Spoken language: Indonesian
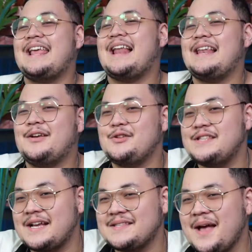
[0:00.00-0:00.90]
Lika Liku
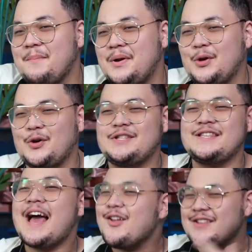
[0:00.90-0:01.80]
Jaksa menurut
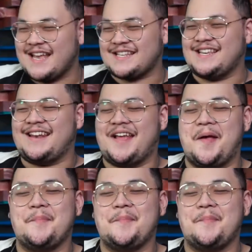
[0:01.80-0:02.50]
calon sarjana